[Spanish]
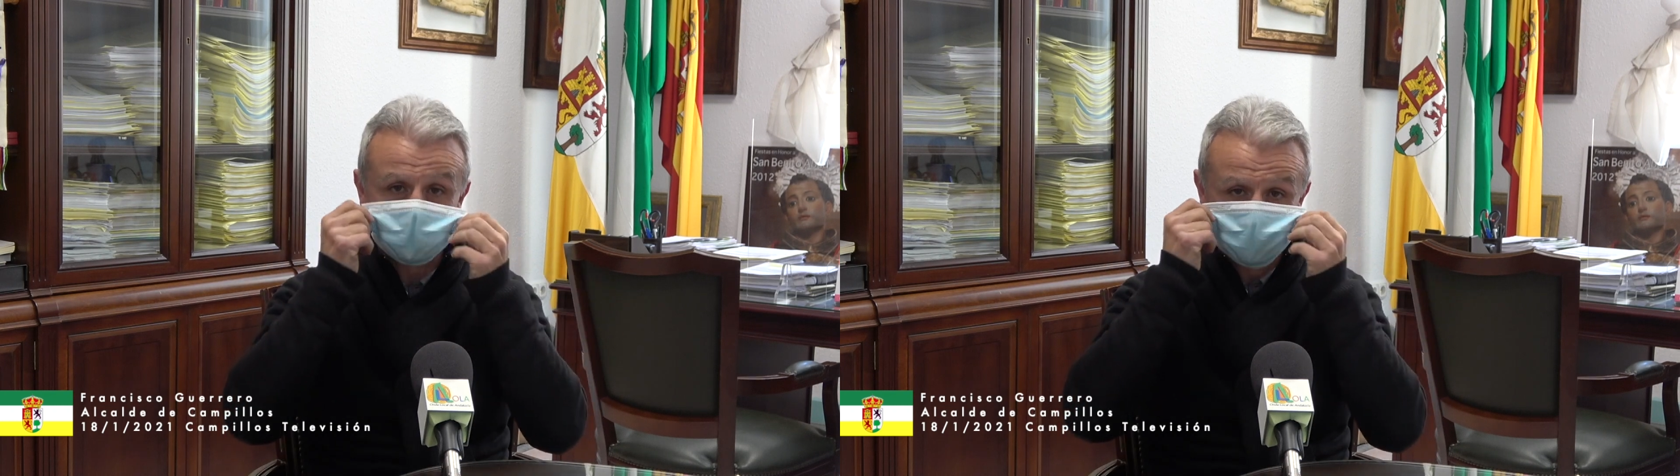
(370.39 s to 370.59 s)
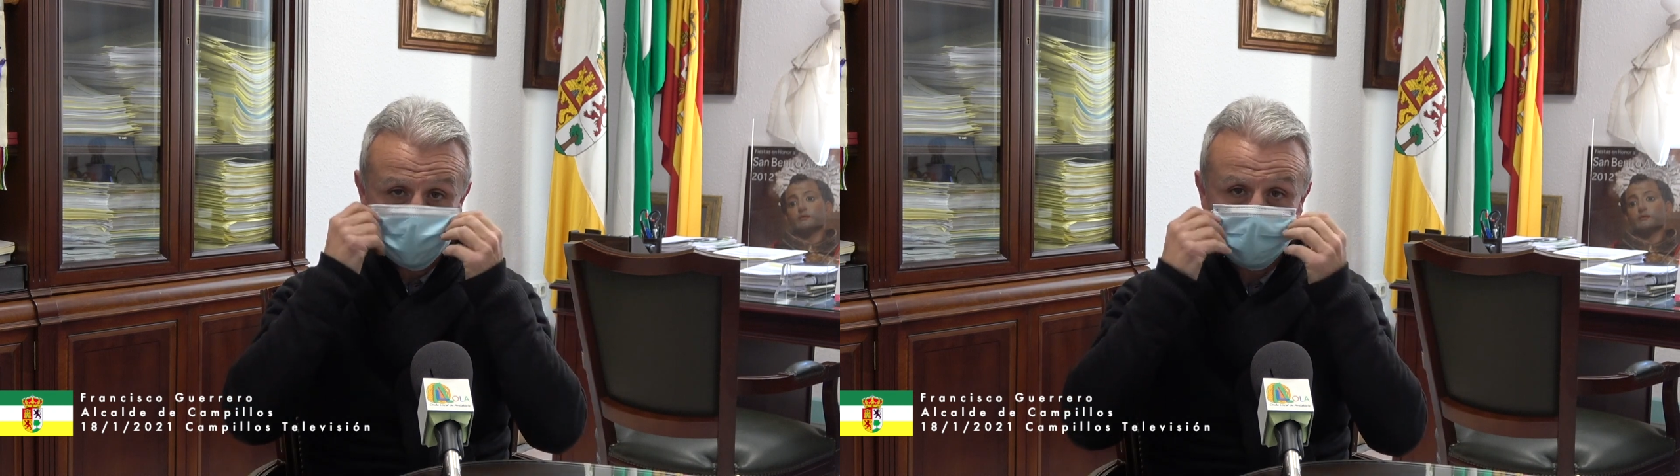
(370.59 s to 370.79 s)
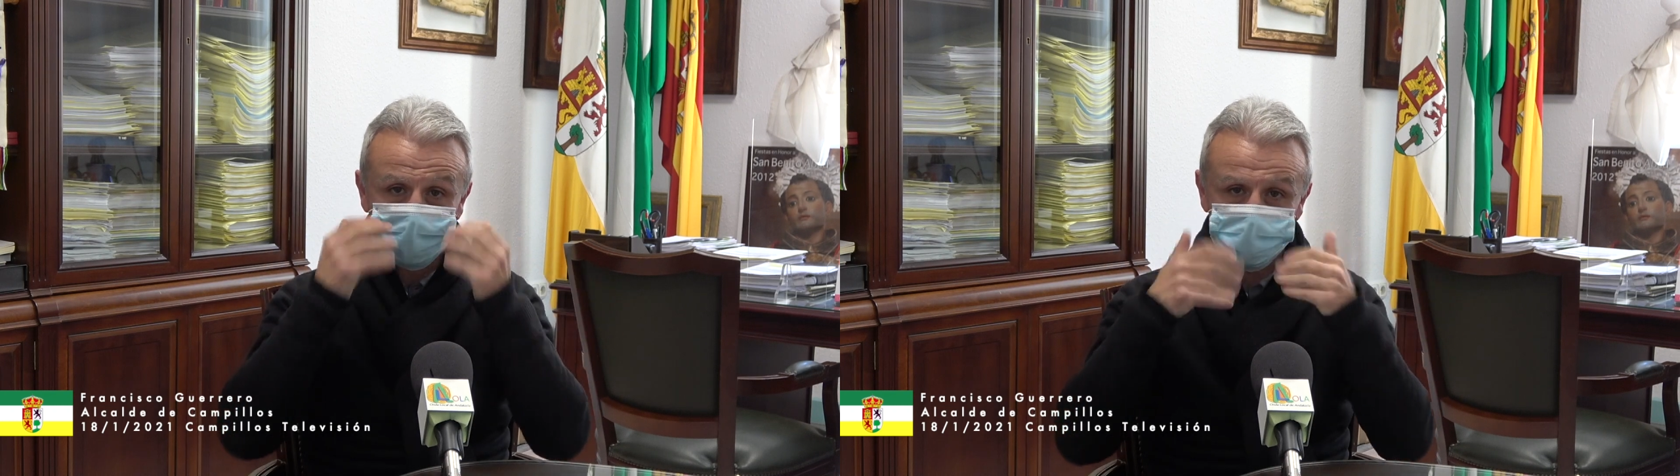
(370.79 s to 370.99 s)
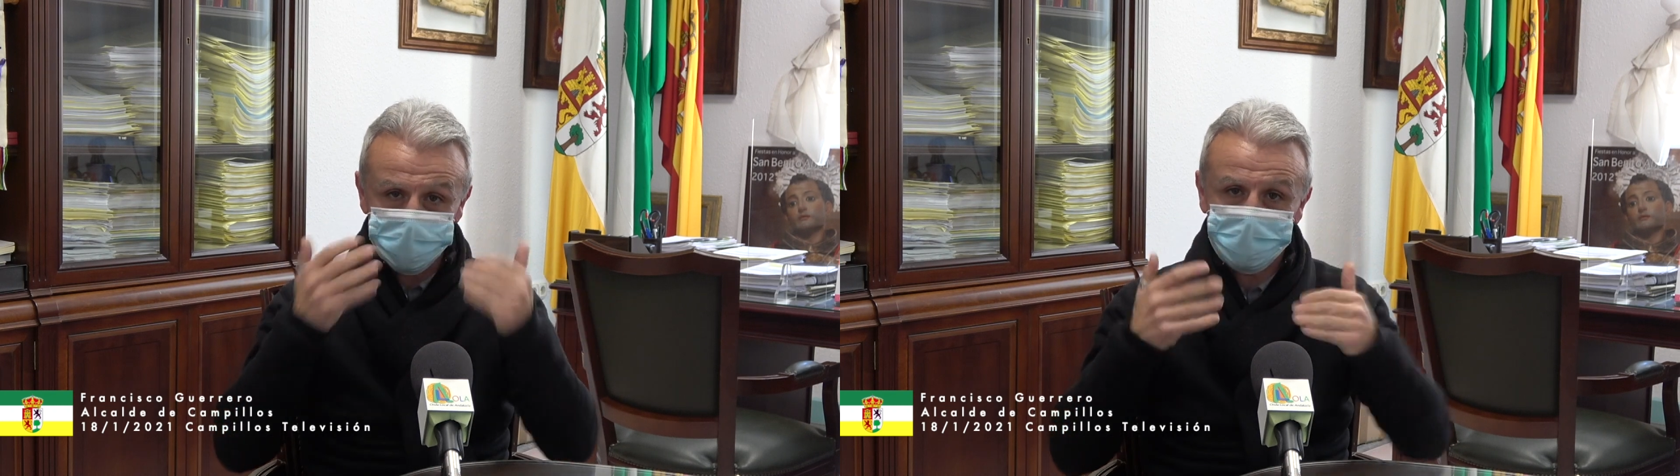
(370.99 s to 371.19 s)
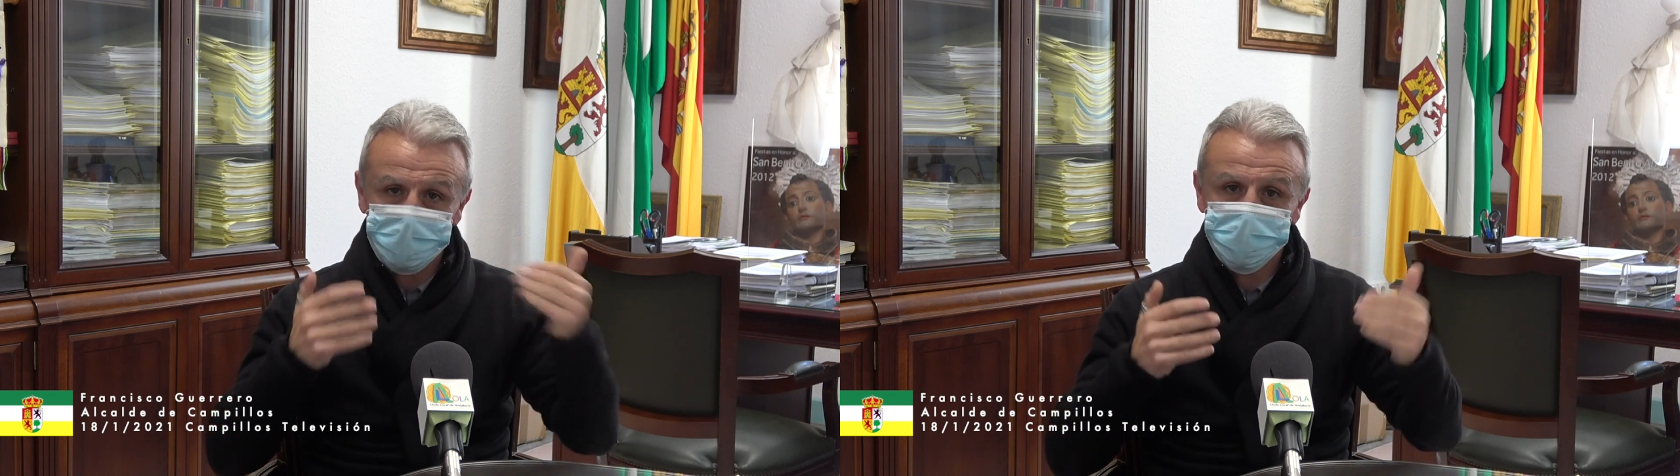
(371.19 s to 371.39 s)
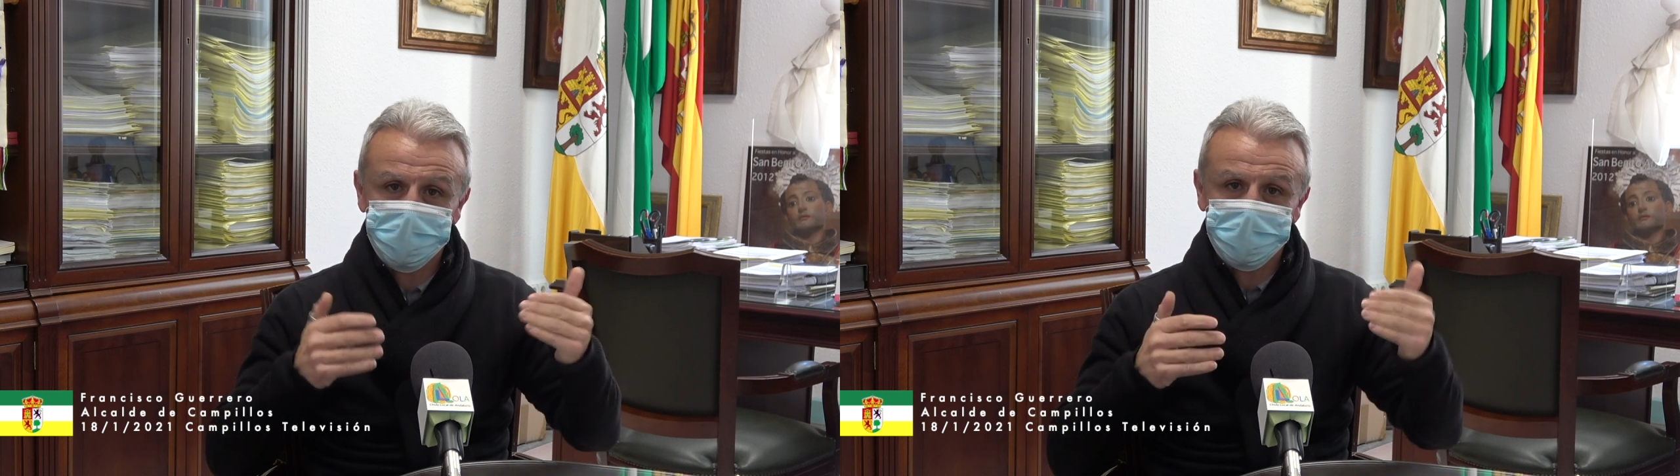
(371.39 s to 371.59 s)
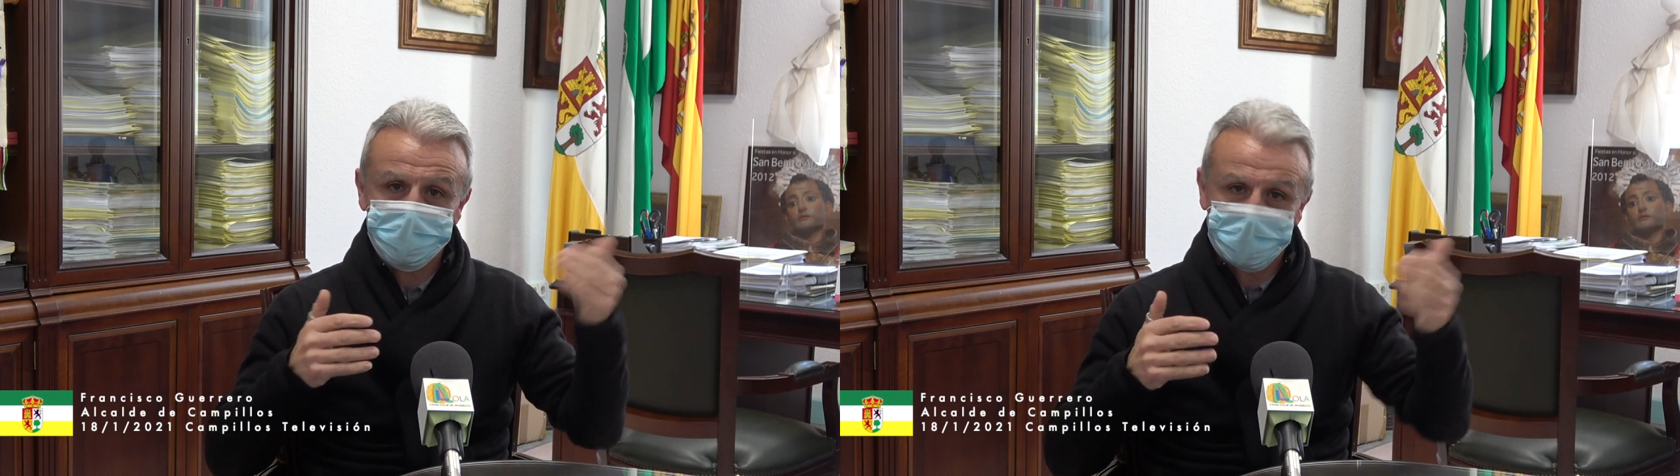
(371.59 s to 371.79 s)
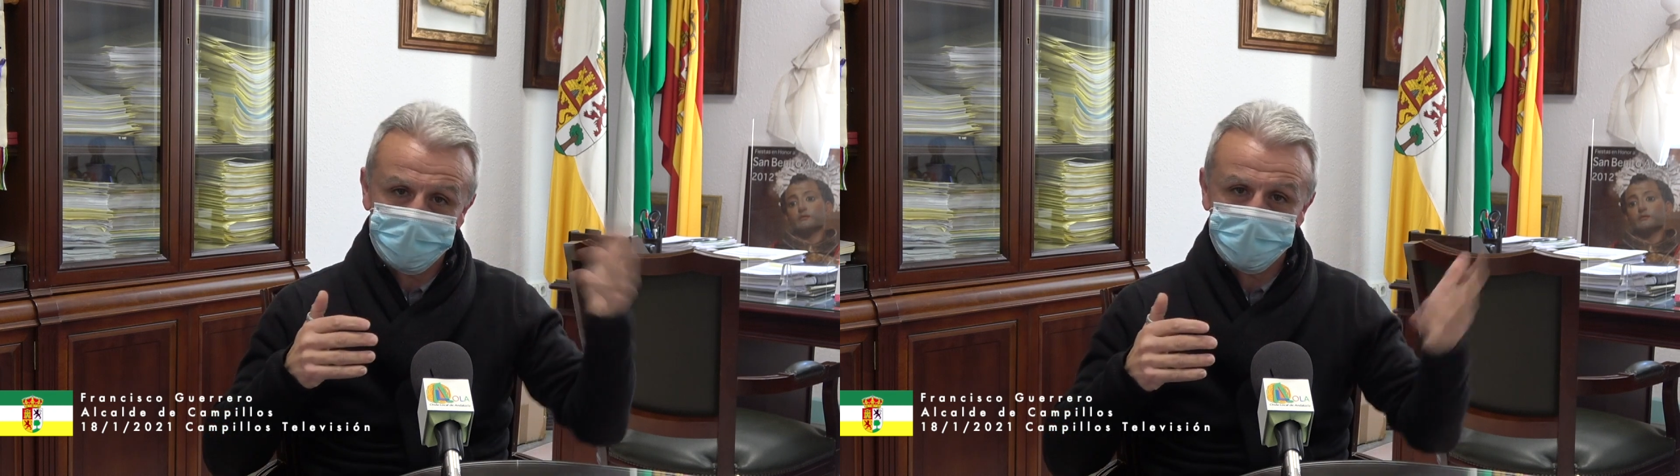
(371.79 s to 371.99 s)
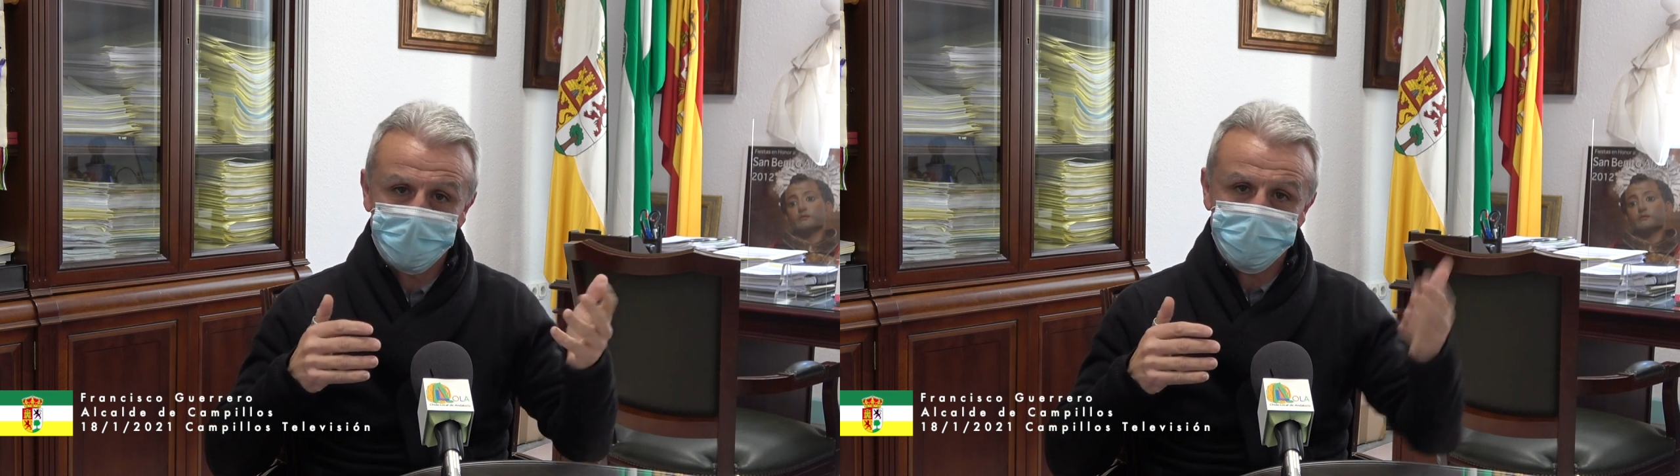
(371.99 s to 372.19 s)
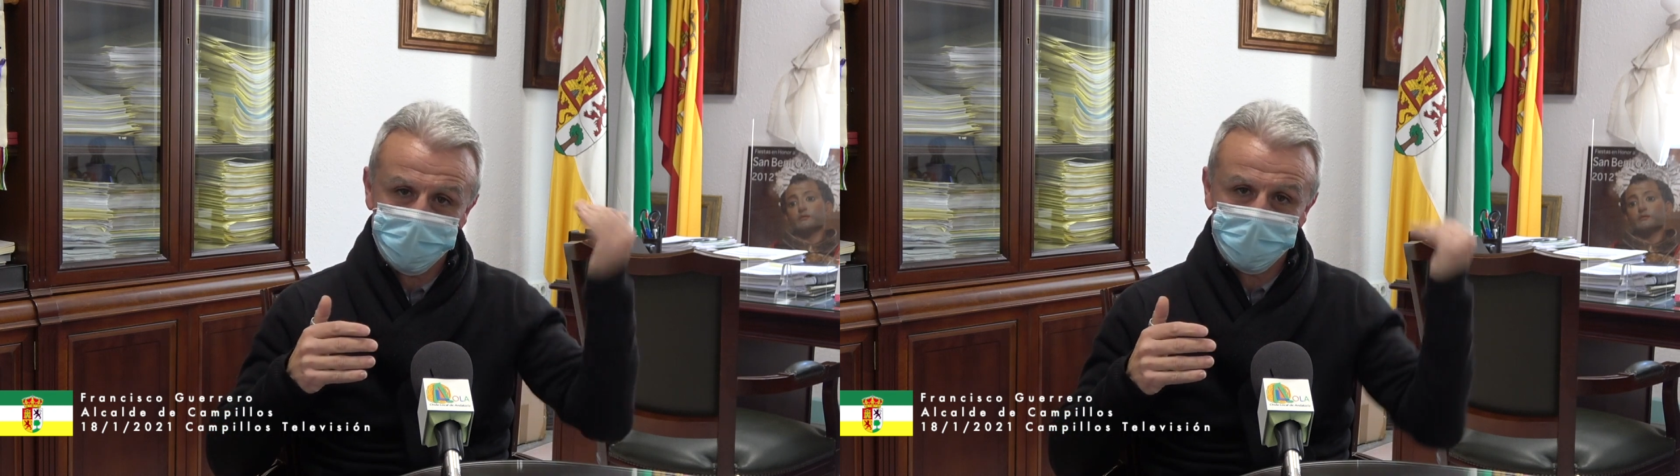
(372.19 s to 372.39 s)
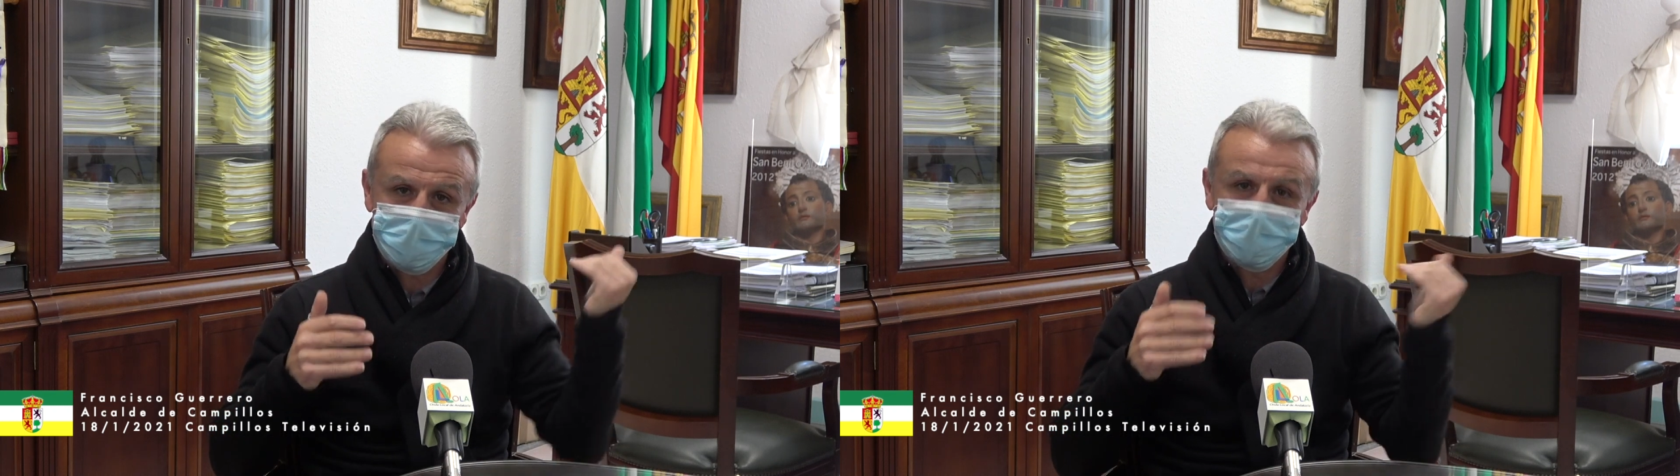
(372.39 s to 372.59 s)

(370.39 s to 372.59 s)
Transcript: de personas positivas, que habían dado positivas,